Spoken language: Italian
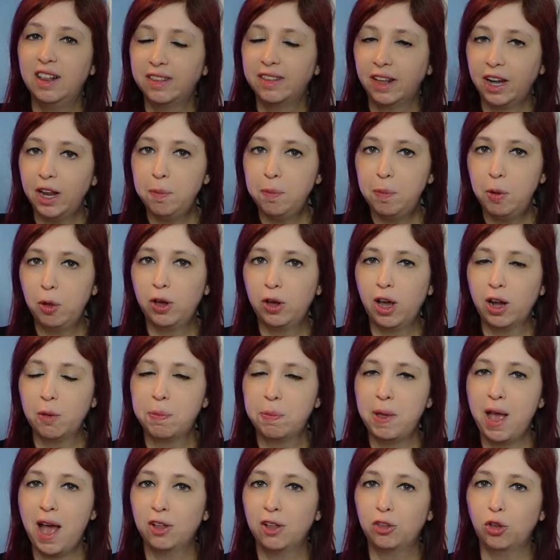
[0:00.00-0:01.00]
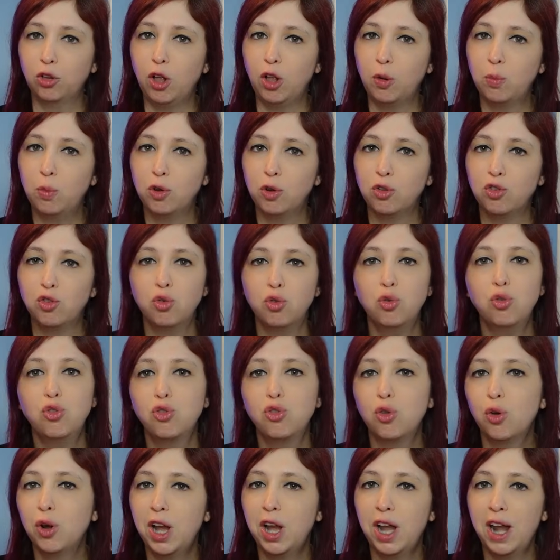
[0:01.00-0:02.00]
Il triplo carpiato del buon
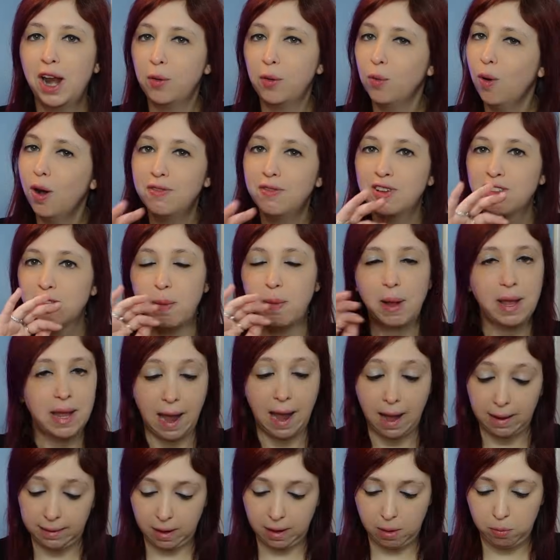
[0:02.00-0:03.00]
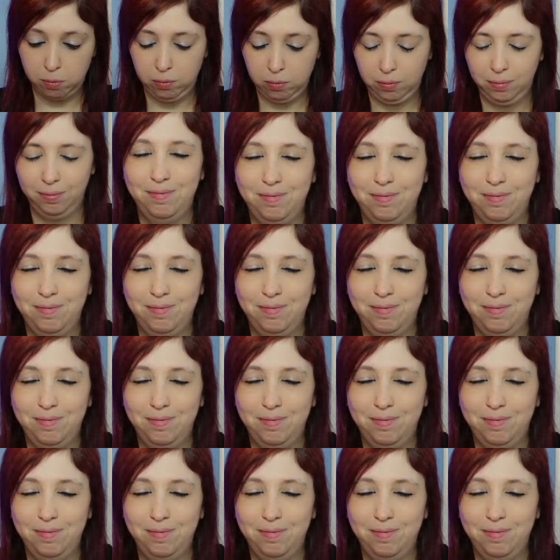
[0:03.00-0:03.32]
giusto nella nuova sbagliata.